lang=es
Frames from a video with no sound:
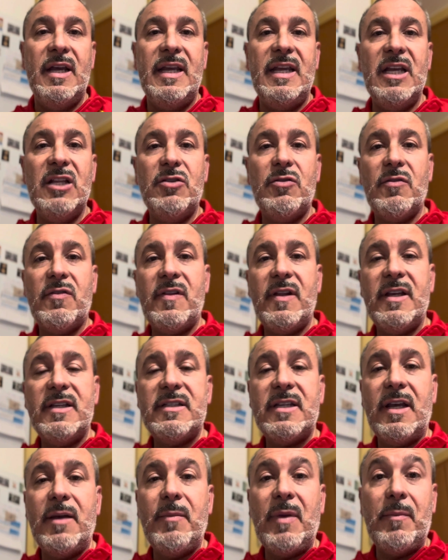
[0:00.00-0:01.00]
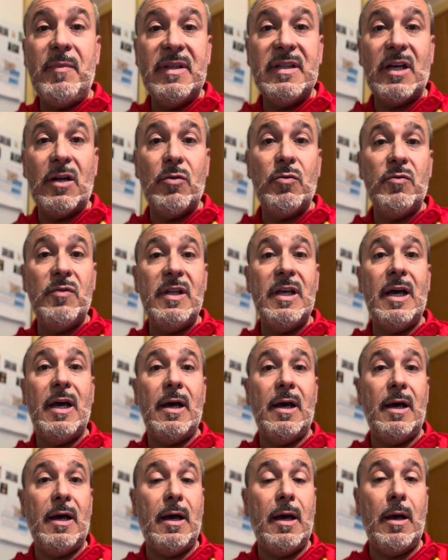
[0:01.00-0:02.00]
Y entonces eh, me invitaron un
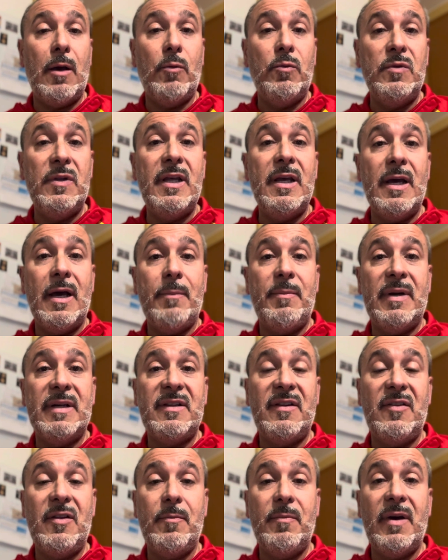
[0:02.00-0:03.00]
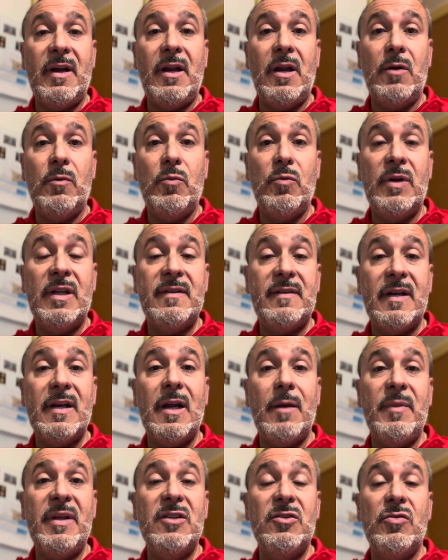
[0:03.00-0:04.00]
día, un día a participar en un
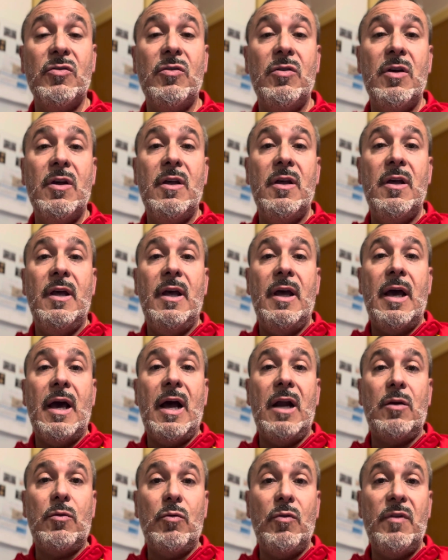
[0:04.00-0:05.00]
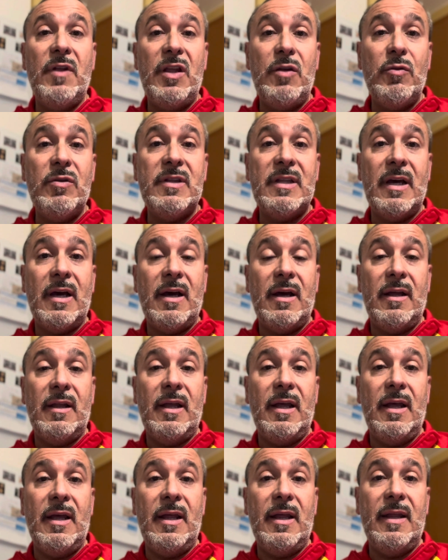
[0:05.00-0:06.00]
entrenamiento al club de Yuita
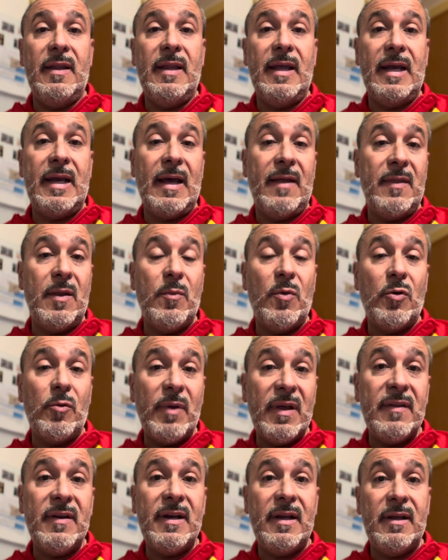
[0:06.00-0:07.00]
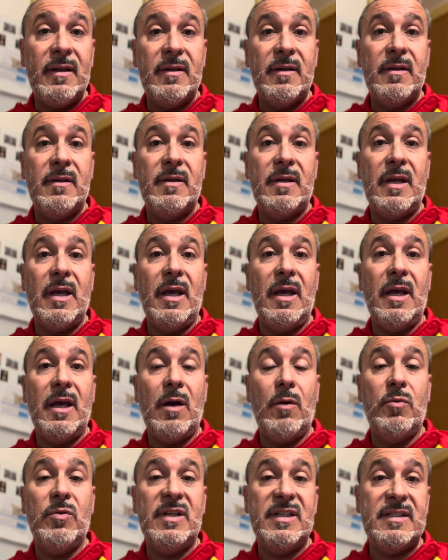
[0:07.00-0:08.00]
de Can de Morvedre, que
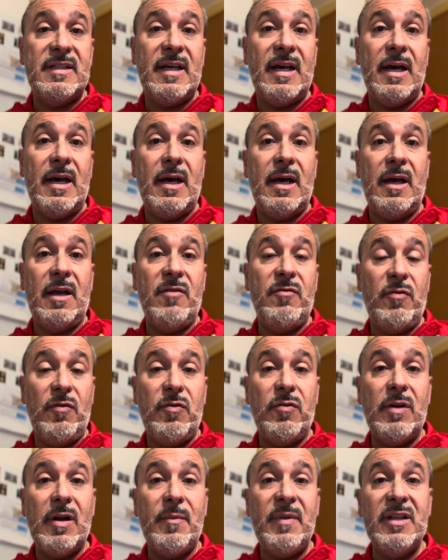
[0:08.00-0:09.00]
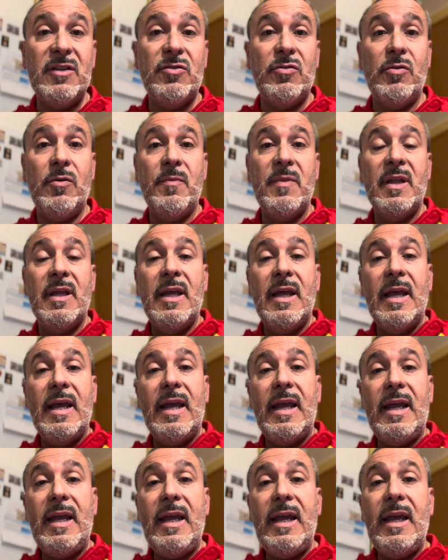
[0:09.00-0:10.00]
aún está en funcionamiento,
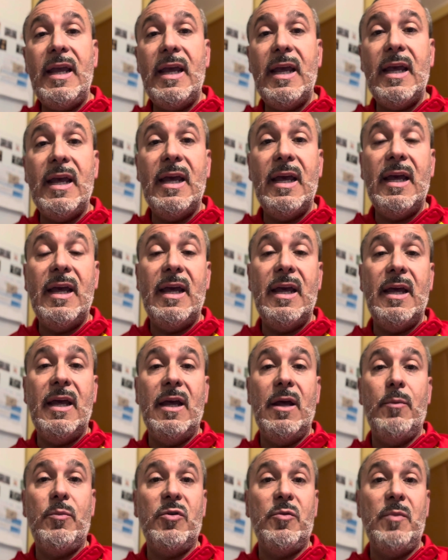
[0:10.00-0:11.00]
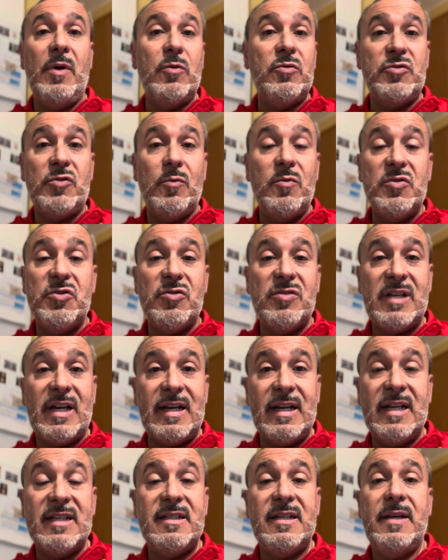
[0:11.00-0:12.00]
y eh, pues me gustó mucho esa
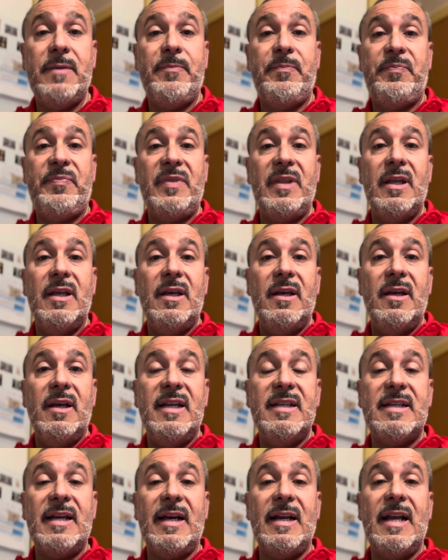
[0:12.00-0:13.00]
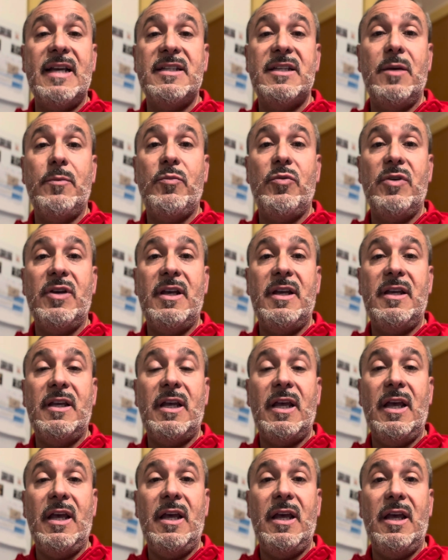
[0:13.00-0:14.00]
clase. Esa clase pues
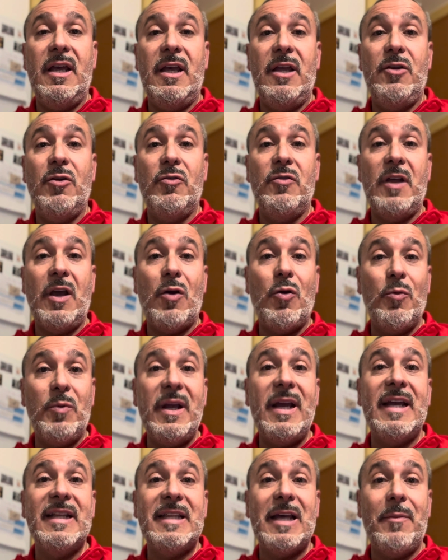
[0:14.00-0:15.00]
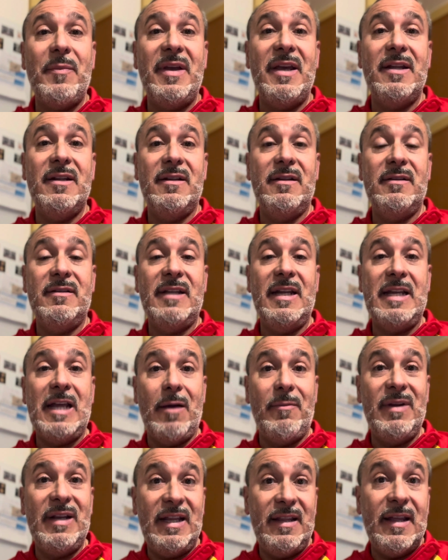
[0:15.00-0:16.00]
eh, yo descubrí que también tenía
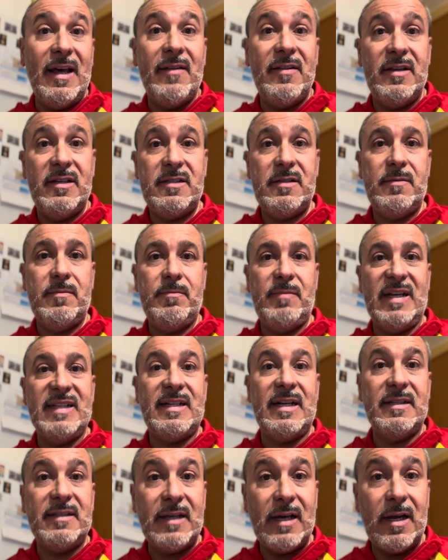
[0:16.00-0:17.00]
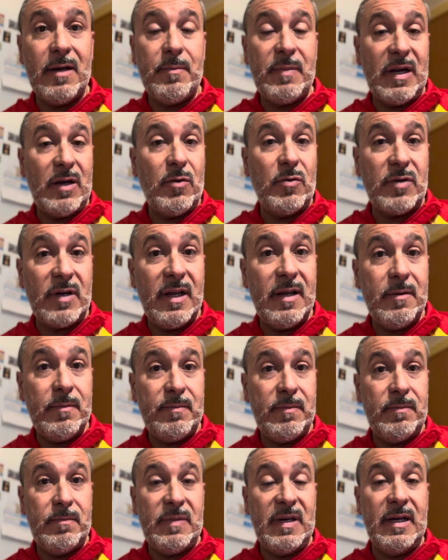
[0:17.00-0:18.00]
habilidades para saltar, para correr,
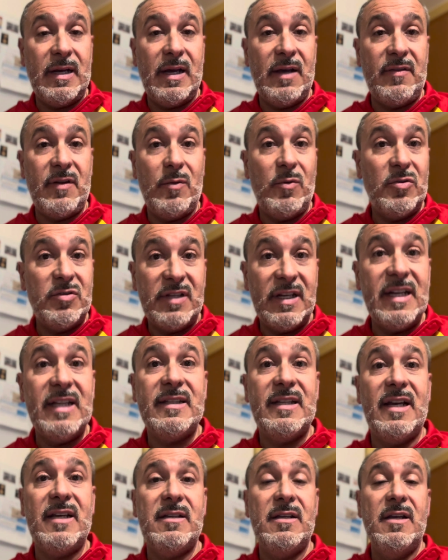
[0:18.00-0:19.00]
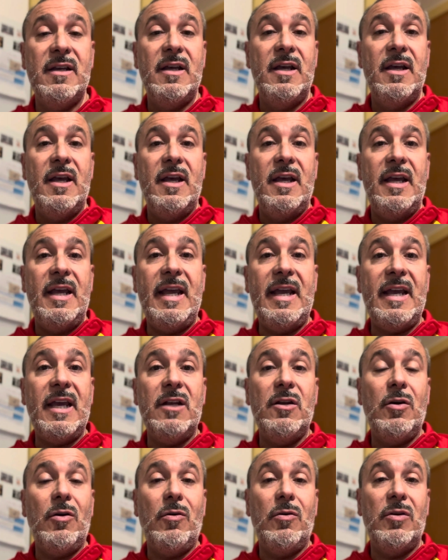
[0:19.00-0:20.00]
para hacer volteretas y que
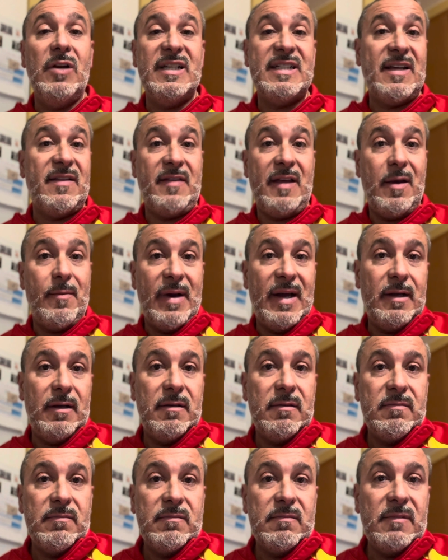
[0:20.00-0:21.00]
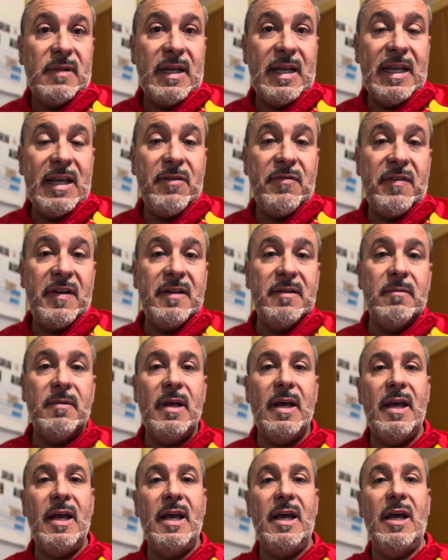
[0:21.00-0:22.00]
no las hacía mal. Y en fin,
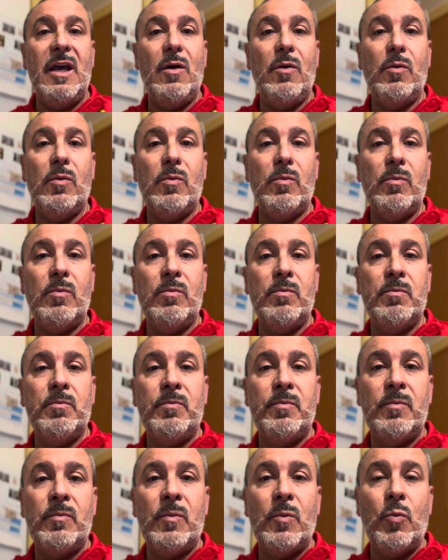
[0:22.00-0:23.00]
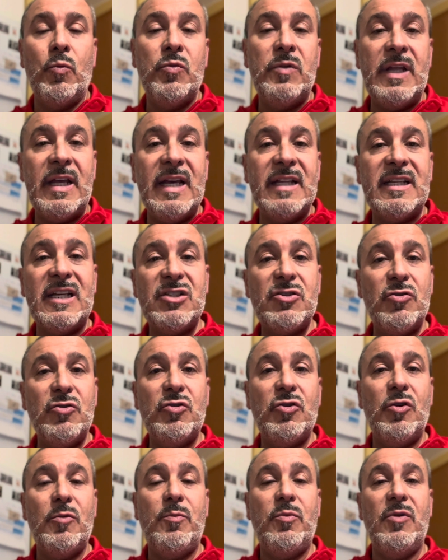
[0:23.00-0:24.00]
eh, un día tras
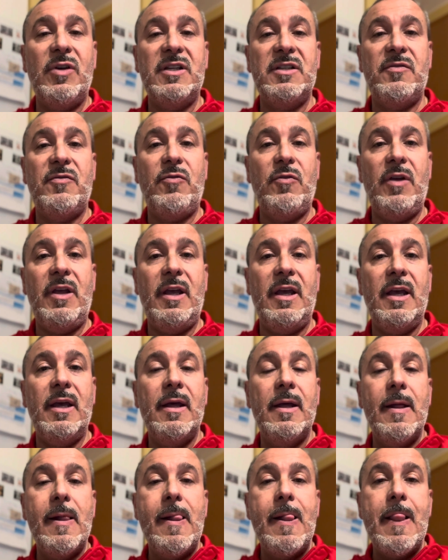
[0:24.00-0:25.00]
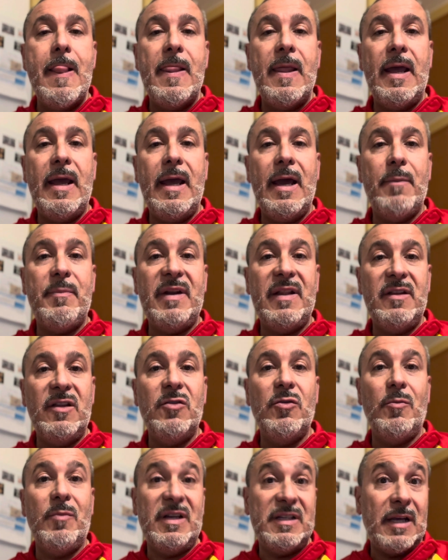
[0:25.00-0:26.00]
otro pues fui
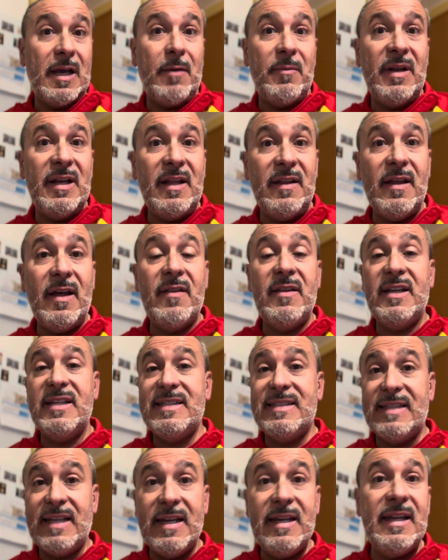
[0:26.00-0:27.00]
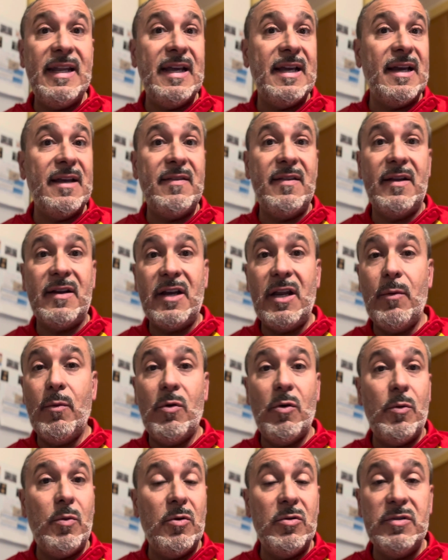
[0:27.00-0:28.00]
aprendiendo más habilidades, técnicas,
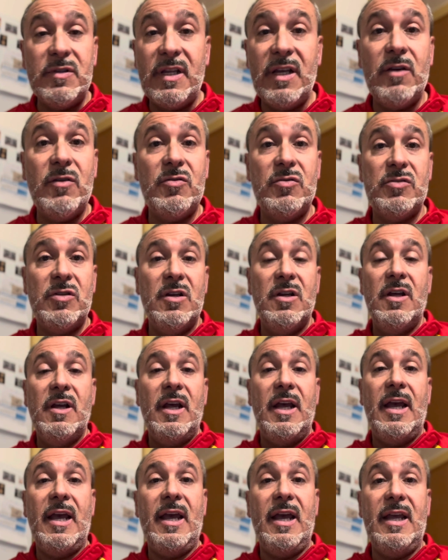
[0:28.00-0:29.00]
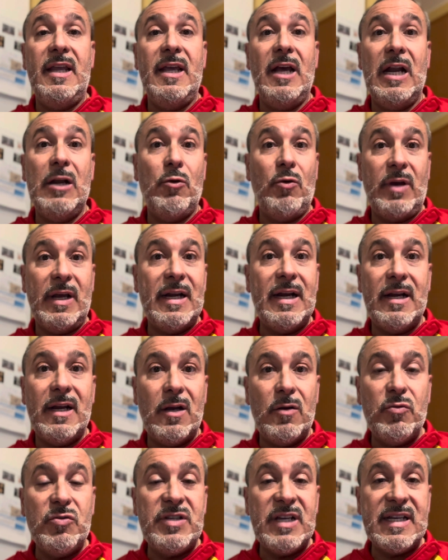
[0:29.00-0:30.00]
derribos, volteos, ya lo que era la
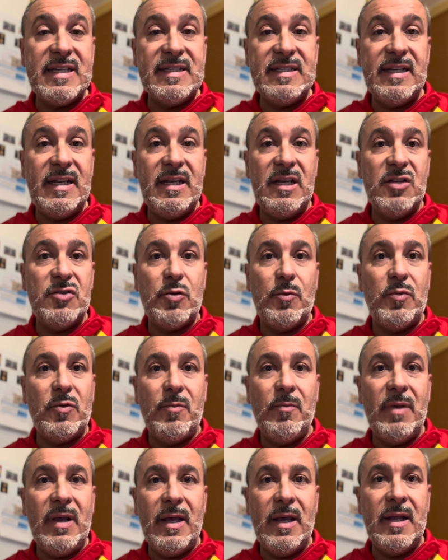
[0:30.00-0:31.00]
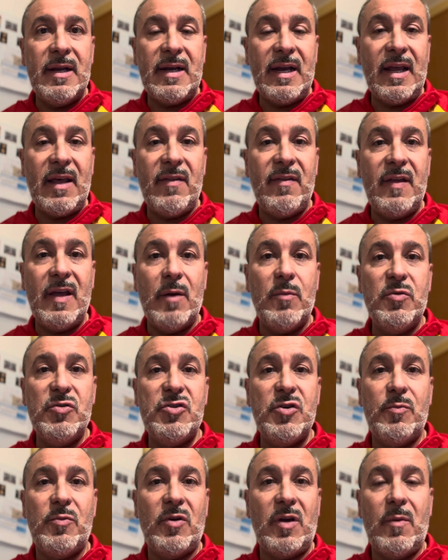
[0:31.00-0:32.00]
lucha en sí, y eso pues me enriquecía
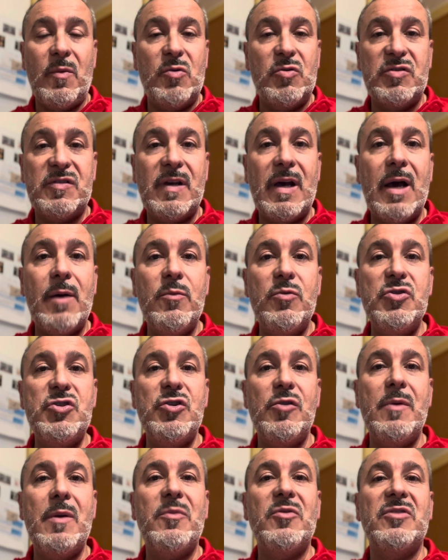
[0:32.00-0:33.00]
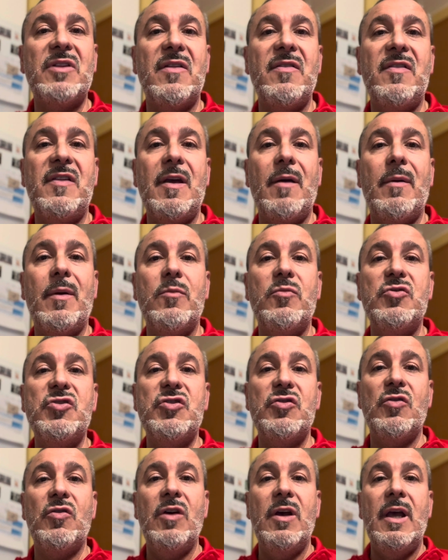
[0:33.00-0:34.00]
mucho porque me gustaba mucho y me potenciaba
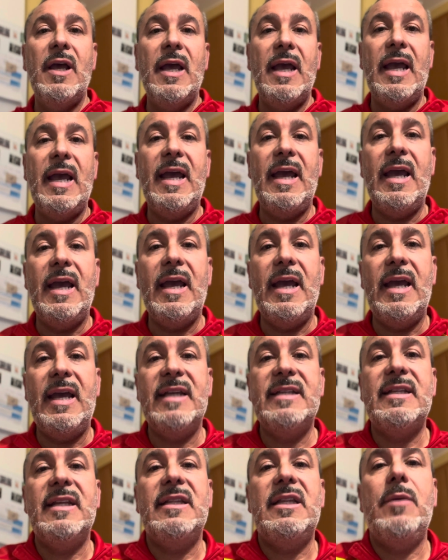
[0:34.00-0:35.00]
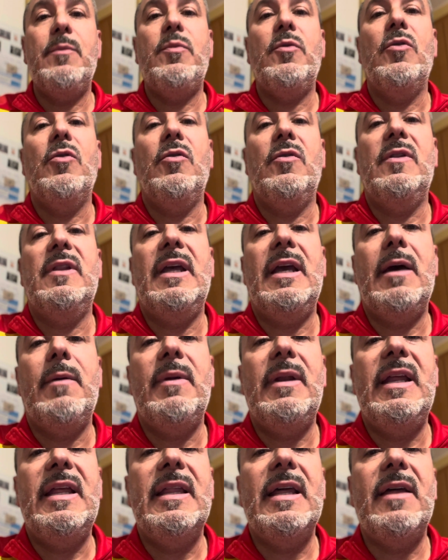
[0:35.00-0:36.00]
mucho este tipo de
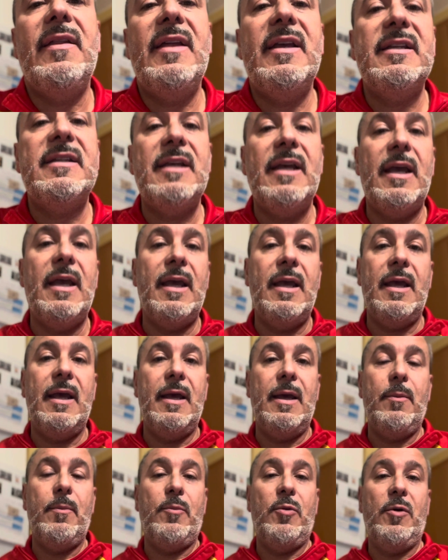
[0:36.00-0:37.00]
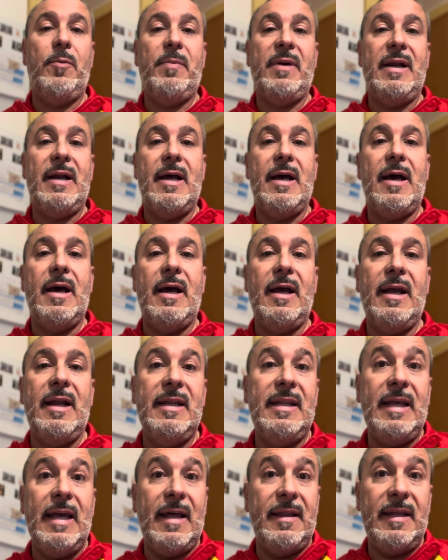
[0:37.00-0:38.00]
habilidades pues para el
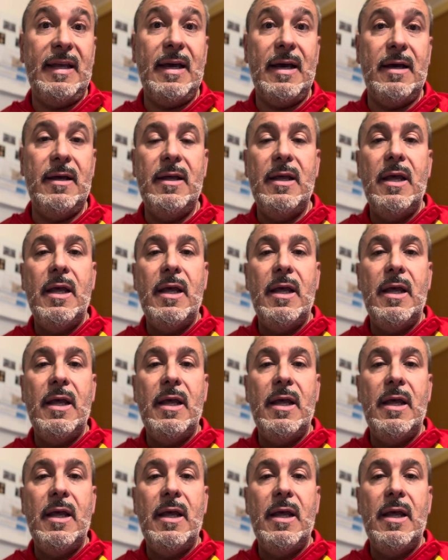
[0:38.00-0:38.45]
día a día.